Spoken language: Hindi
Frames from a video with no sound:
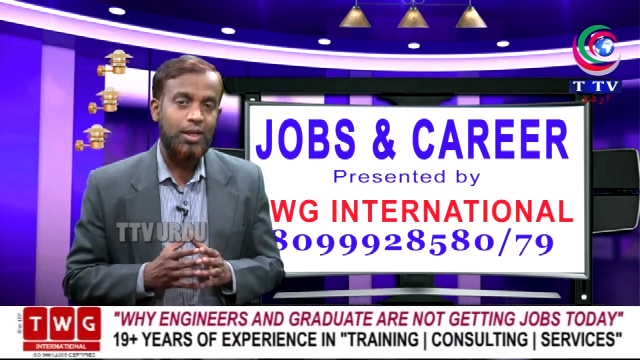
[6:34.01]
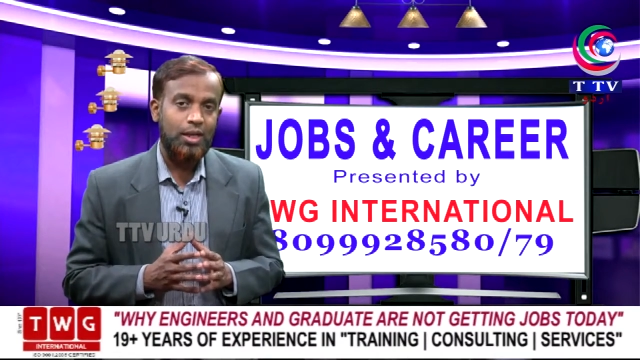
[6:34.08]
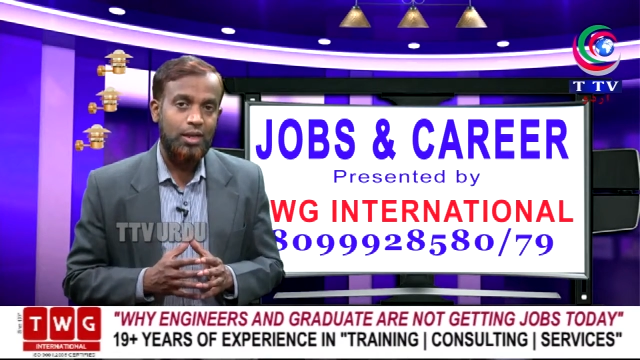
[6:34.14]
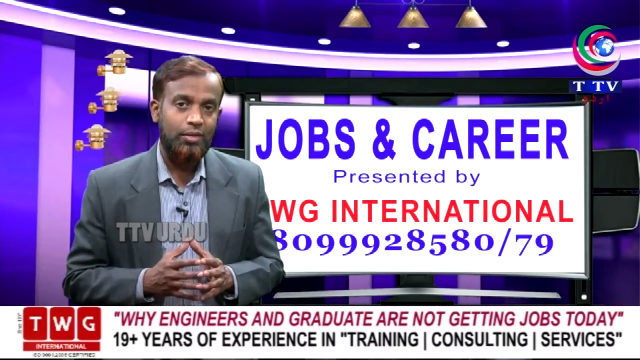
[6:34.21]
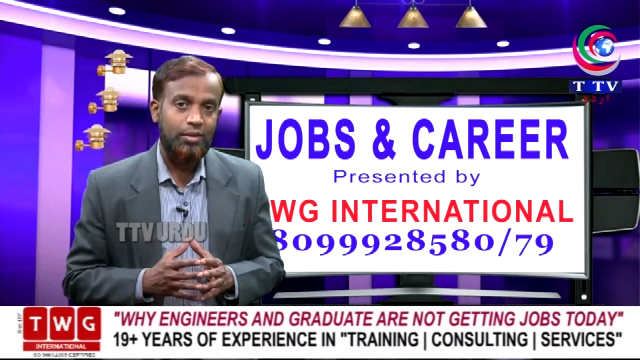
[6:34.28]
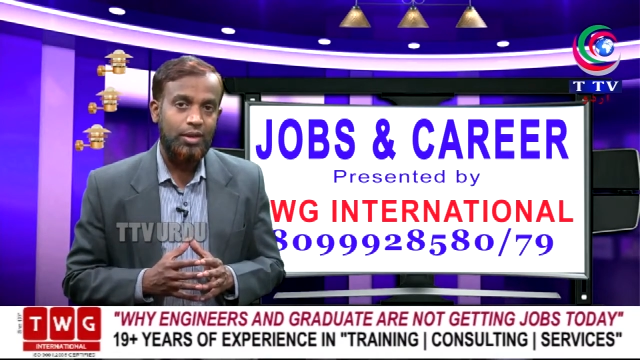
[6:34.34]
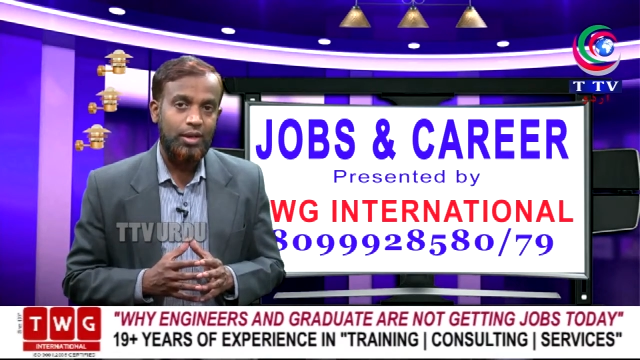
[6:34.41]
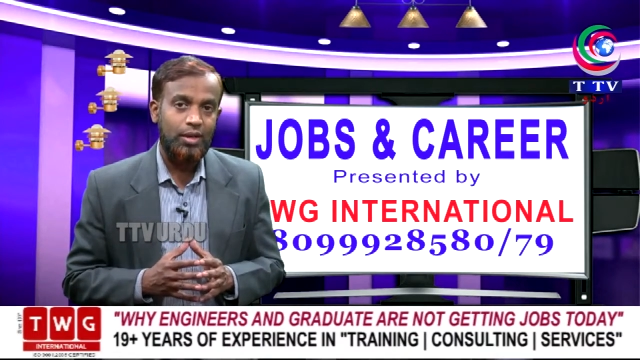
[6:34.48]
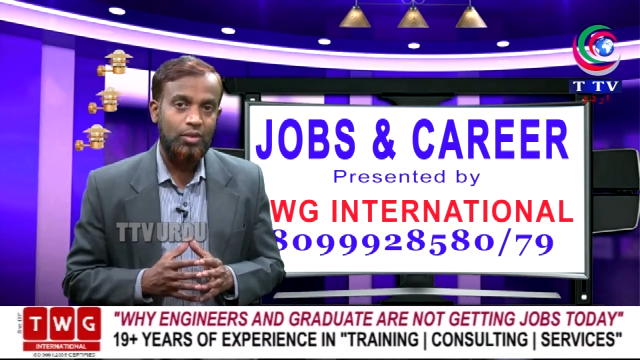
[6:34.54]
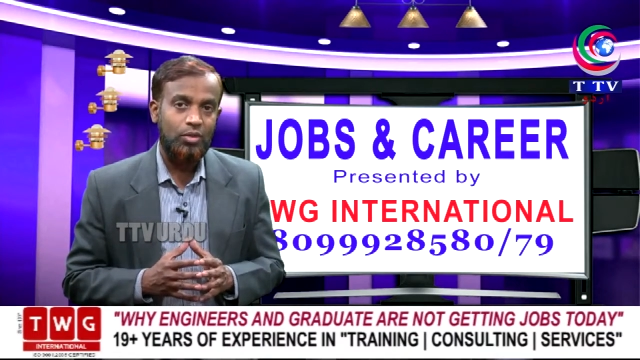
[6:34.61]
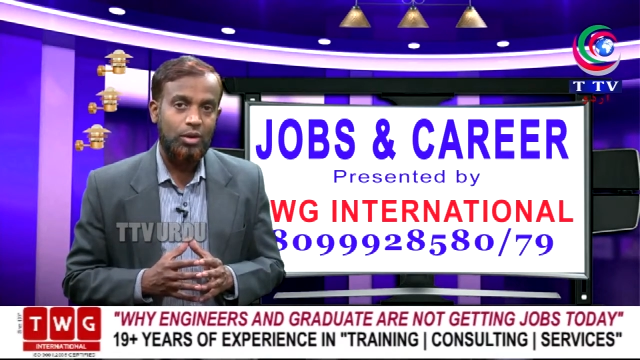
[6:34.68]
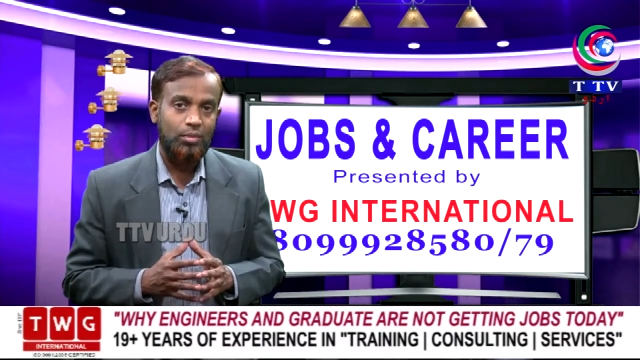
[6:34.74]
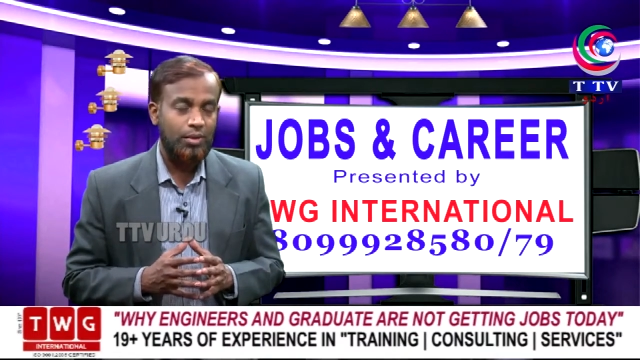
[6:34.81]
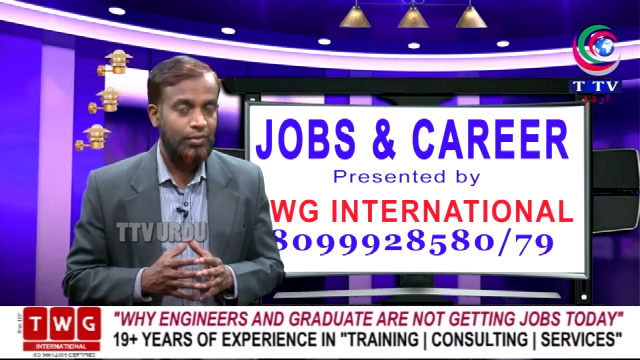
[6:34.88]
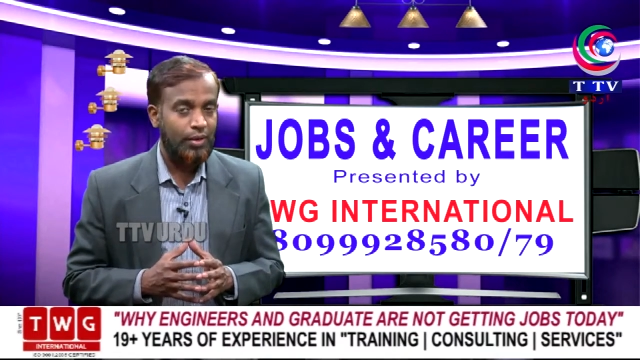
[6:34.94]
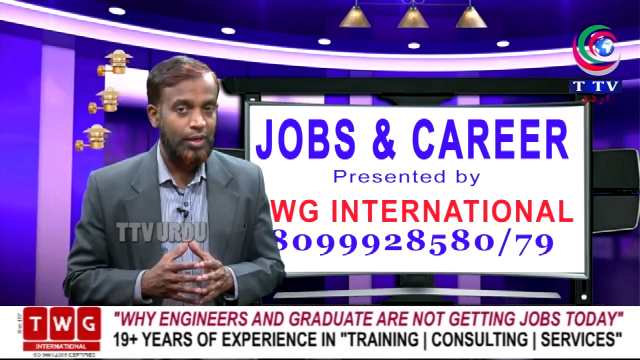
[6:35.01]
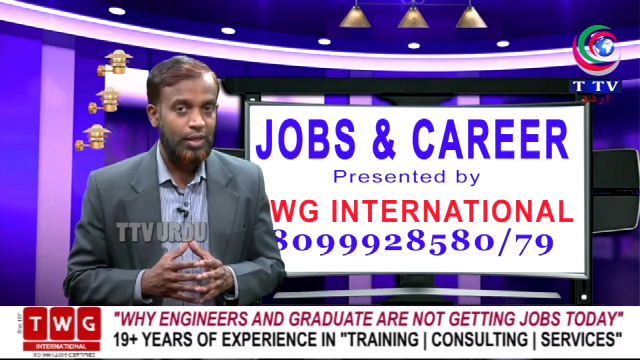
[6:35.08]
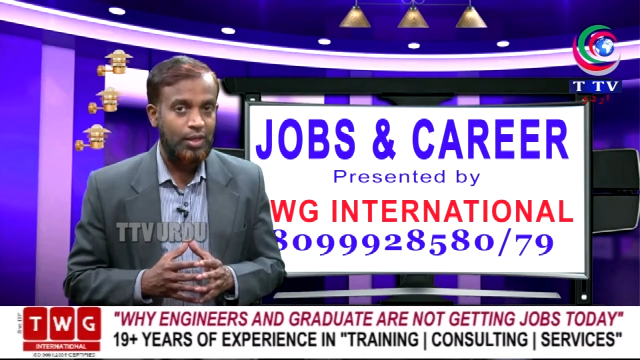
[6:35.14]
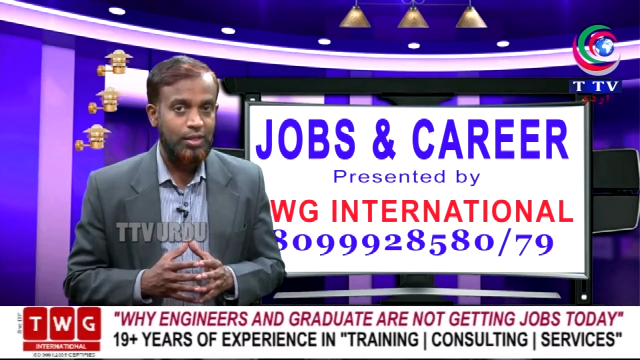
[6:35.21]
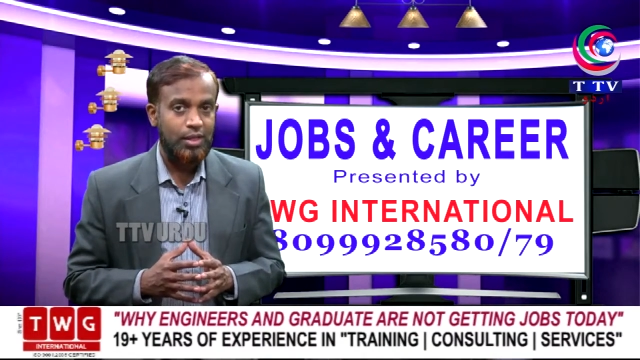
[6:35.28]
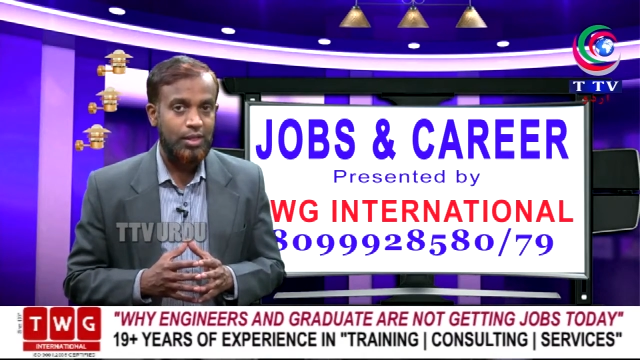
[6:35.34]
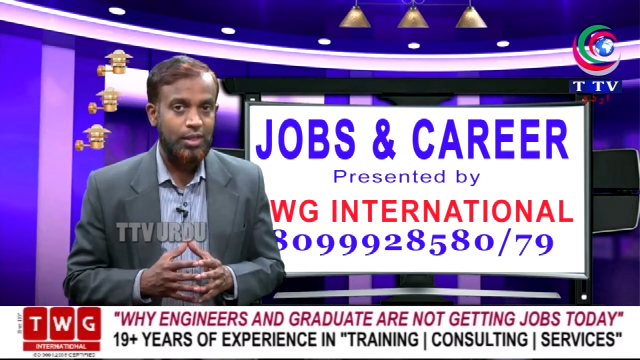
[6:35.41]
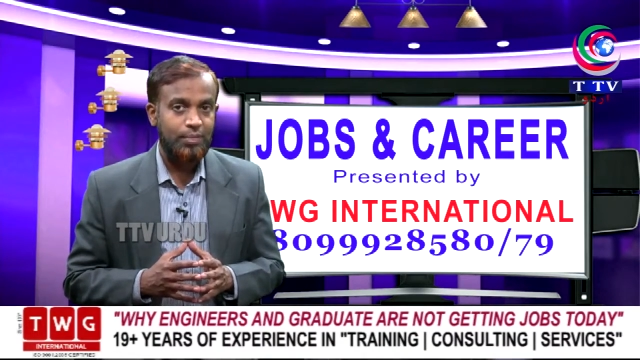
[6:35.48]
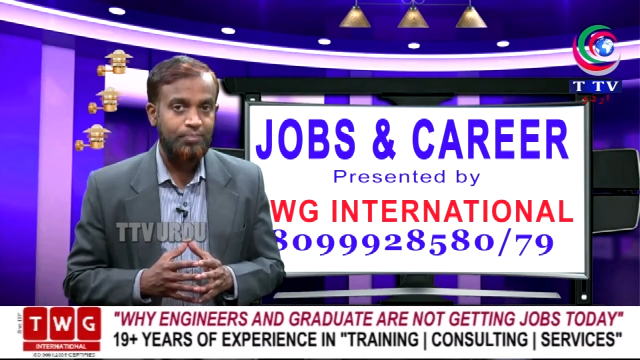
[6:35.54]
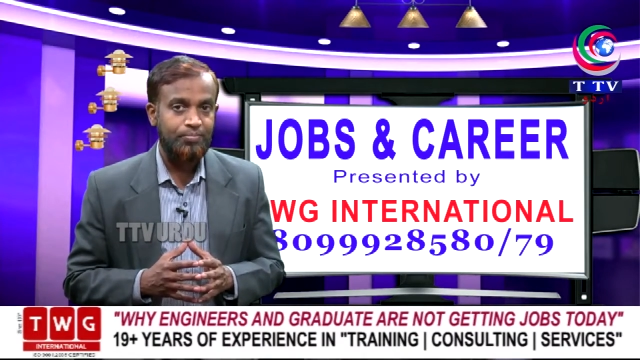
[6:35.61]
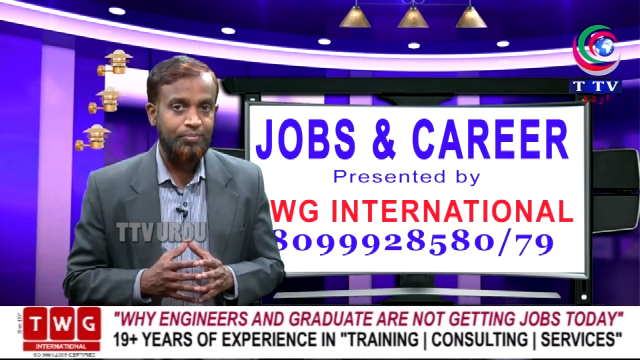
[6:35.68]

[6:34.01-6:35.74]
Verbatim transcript: करे हुए हैं और एम फाइनेंस है